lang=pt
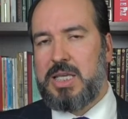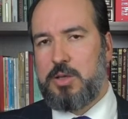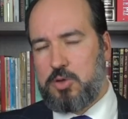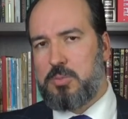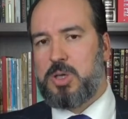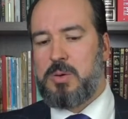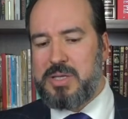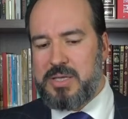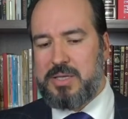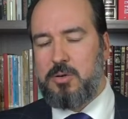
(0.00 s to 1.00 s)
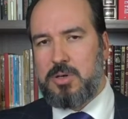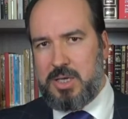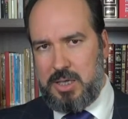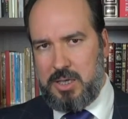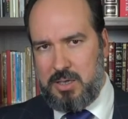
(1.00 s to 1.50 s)
E o tribunal entendeu
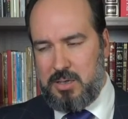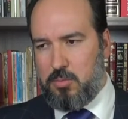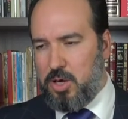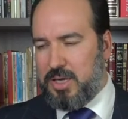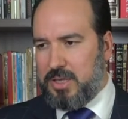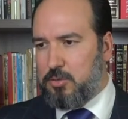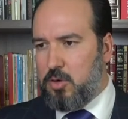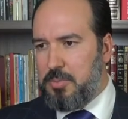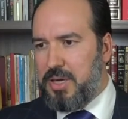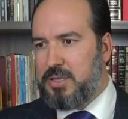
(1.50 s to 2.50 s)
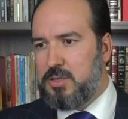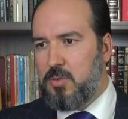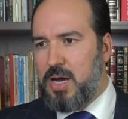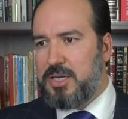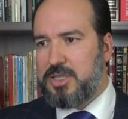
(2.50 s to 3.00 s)
que, embora naturalmente
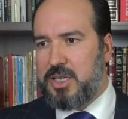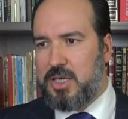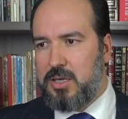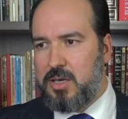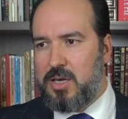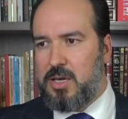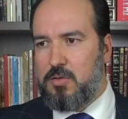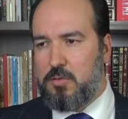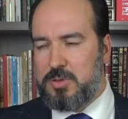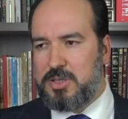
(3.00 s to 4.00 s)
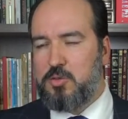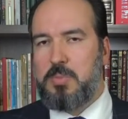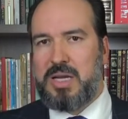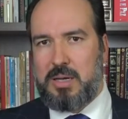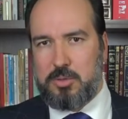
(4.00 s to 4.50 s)
não haja aqui, vamos dizer assim, um
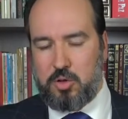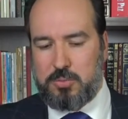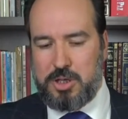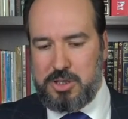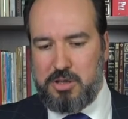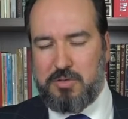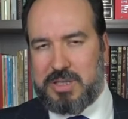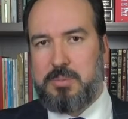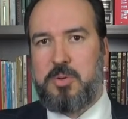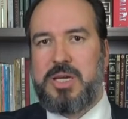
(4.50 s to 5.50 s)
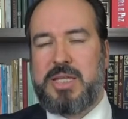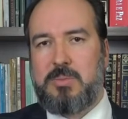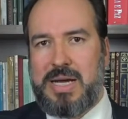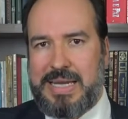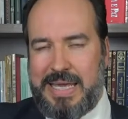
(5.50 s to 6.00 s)
parâmetro objetivo, até porque
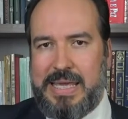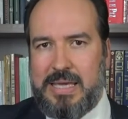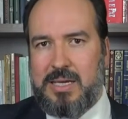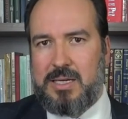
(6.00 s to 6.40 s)
não há lei